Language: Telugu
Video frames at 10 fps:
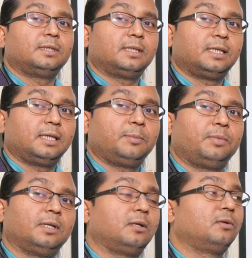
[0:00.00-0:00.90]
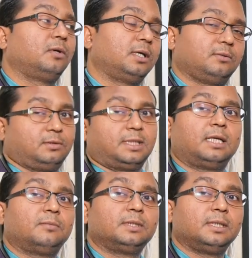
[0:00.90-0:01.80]
ఏమందంటే పిల్లలు కూడా
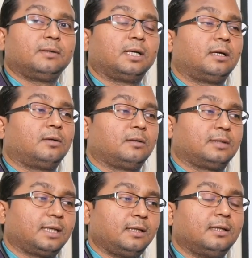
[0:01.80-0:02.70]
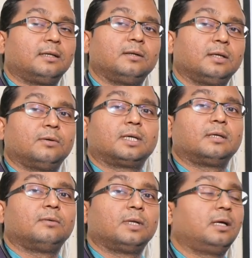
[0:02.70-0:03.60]
చాలామంది వాళ్ళ తల్లిదండ్రులకు
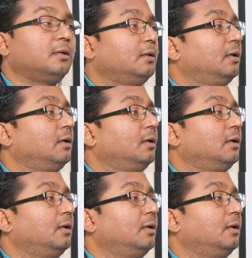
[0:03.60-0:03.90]
ఎవరికైనా ఉన్నా